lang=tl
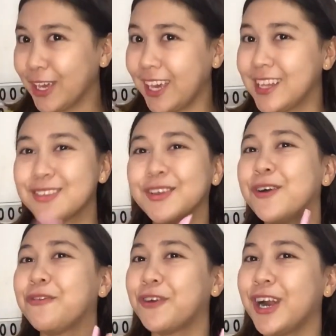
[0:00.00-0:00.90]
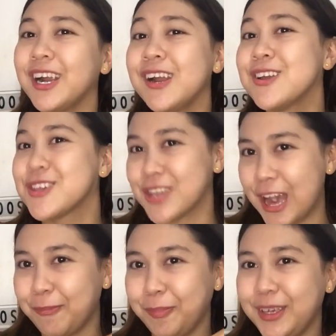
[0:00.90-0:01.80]
Okay, let's go for
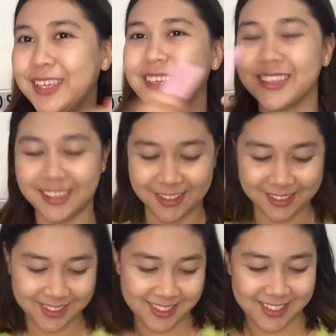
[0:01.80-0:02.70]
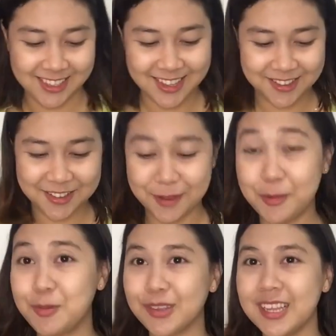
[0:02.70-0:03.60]
Shopee. So,
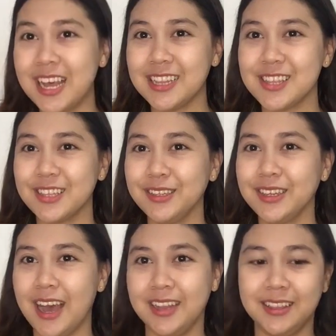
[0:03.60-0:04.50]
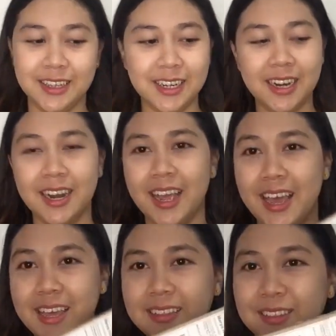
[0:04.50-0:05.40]
bubuksan natin siya ng cutter.
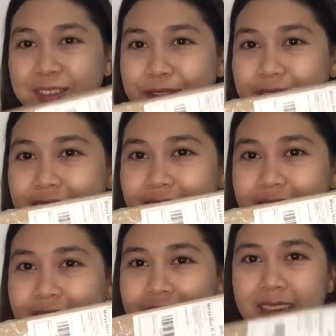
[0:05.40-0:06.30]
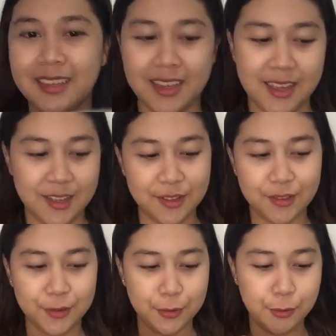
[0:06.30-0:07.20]
And this is what it looks like.
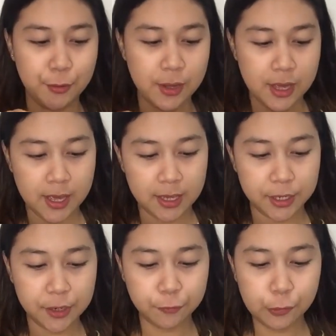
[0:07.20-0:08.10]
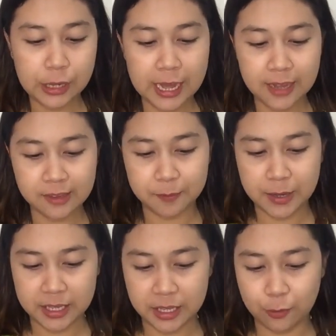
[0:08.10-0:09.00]
So, careful lang sa
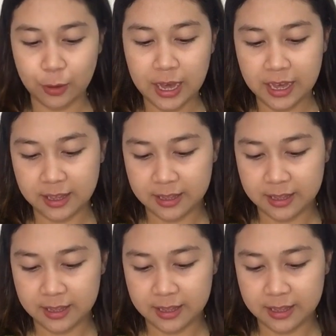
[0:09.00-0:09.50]
paghiwa.